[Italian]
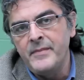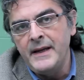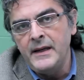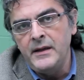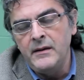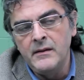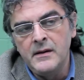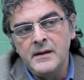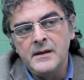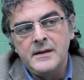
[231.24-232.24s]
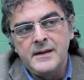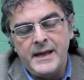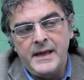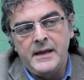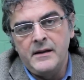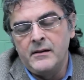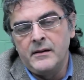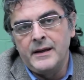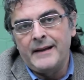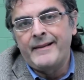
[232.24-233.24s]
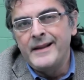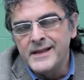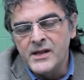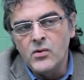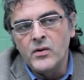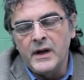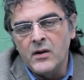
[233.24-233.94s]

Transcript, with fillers: i beni e l'attenzione,